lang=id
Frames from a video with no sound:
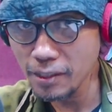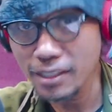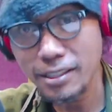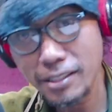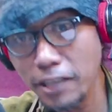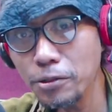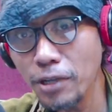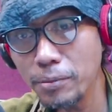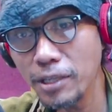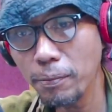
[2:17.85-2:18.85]
saya sudah
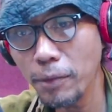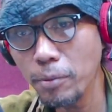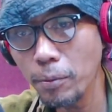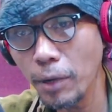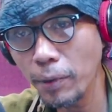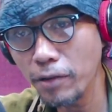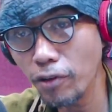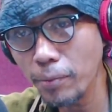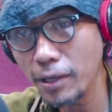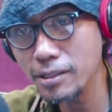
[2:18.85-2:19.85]
menyiapkan beberapa
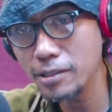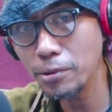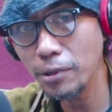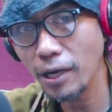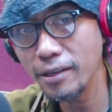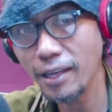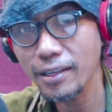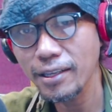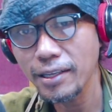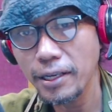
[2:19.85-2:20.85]
informasi untuk Anda
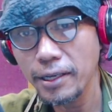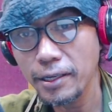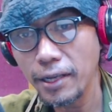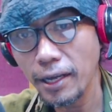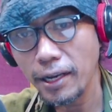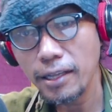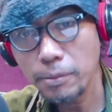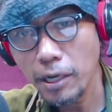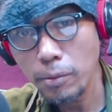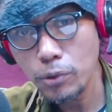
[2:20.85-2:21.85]
dan nanti
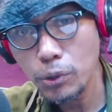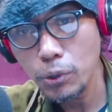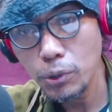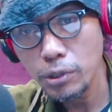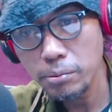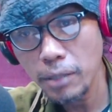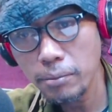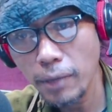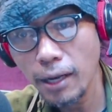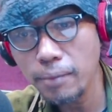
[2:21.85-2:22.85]
pada pukul 9
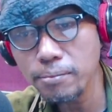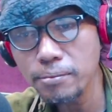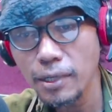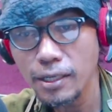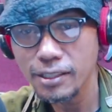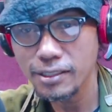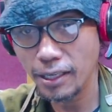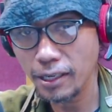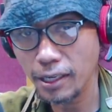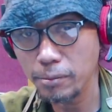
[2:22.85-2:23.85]
malam
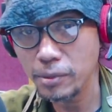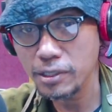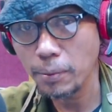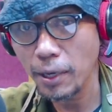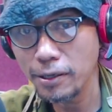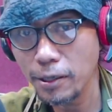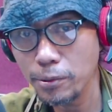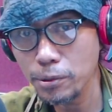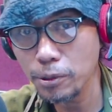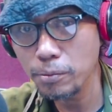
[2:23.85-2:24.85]
saya akan bersama Anda
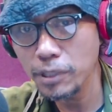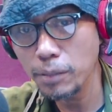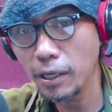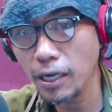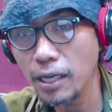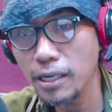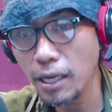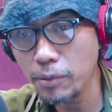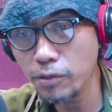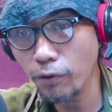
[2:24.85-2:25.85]
untuk menyimak 6
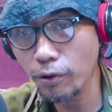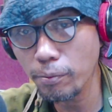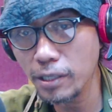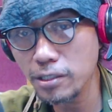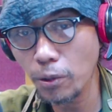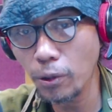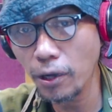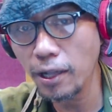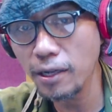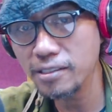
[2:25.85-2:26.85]
informasi
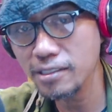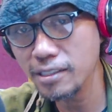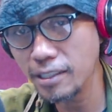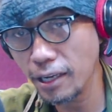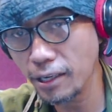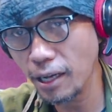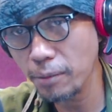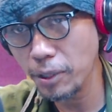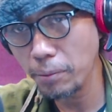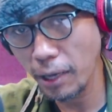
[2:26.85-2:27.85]
lokal di
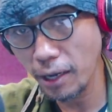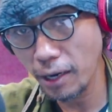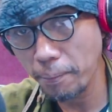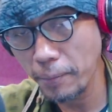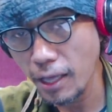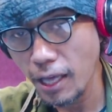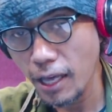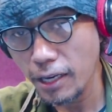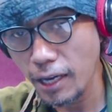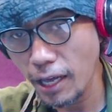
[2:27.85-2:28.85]
RKB malam.
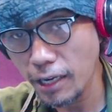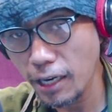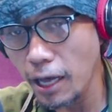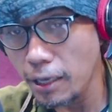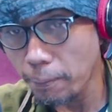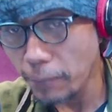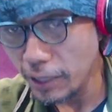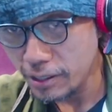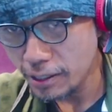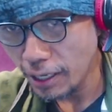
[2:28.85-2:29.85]
Dan
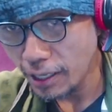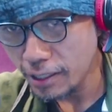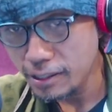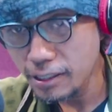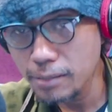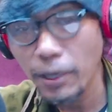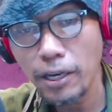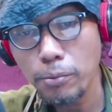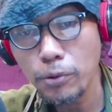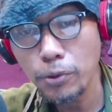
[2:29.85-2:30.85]
pastinya pada
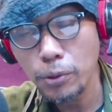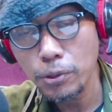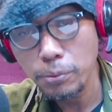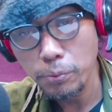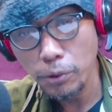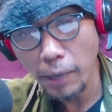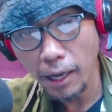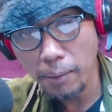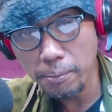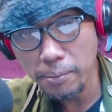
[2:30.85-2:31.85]
pukul 10
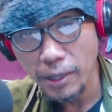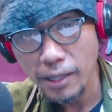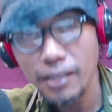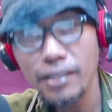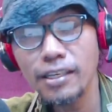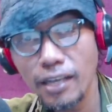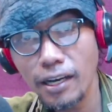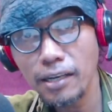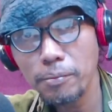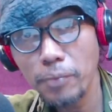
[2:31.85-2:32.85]
malam kita
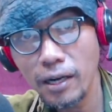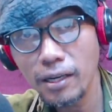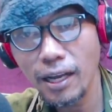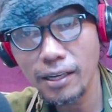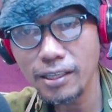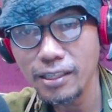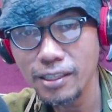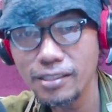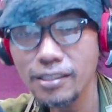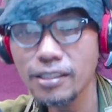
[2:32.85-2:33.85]
akan bareng lagi
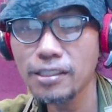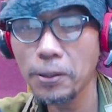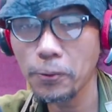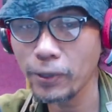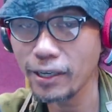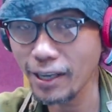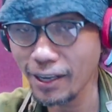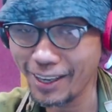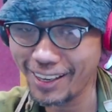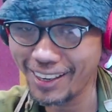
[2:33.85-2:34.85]
di
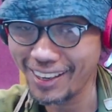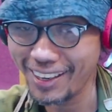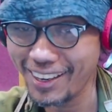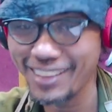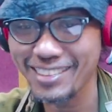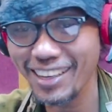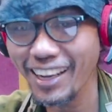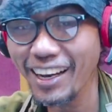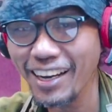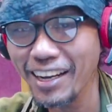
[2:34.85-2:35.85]
Wedangan. Nah,
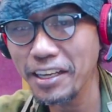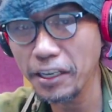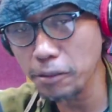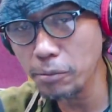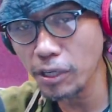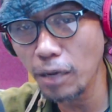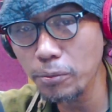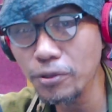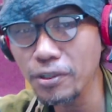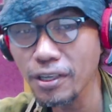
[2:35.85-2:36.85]
silakan Anda yang ingin
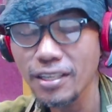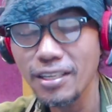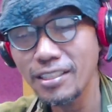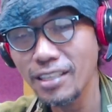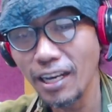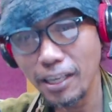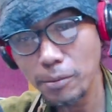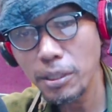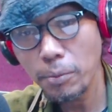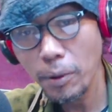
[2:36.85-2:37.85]
bergabung, Anda
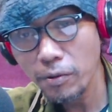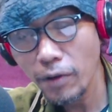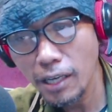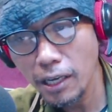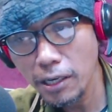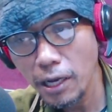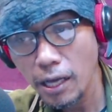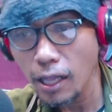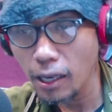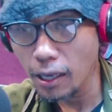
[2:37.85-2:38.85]
bisa memanfaatkan
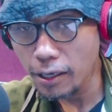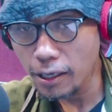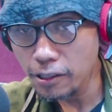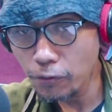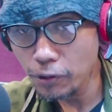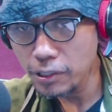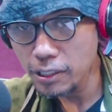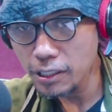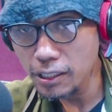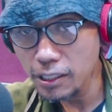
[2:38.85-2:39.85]
layanan telepon
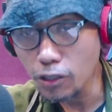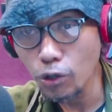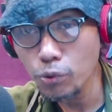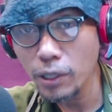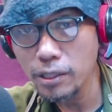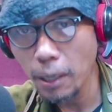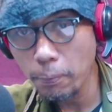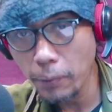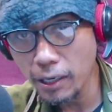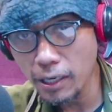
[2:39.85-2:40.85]
di
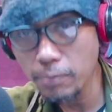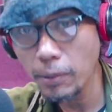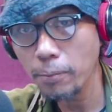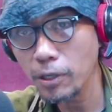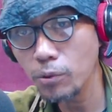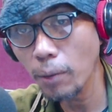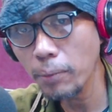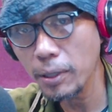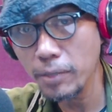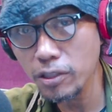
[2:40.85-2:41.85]

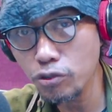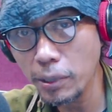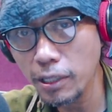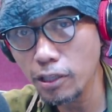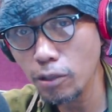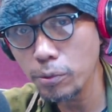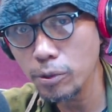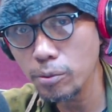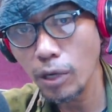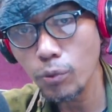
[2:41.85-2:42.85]
0285424474 ataupun
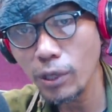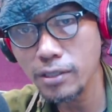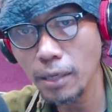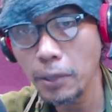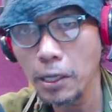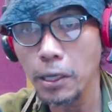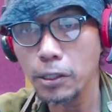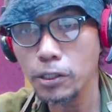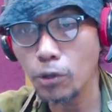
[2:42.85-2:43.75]
melalui WhatsApp di